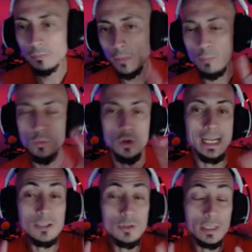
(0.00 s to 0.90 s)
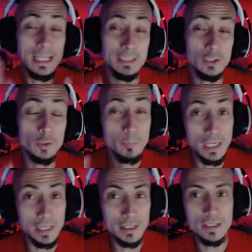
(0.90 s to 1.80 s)
Bueno, el caso es que la Tritop
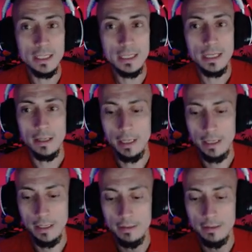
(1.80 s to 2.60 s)
Village eh,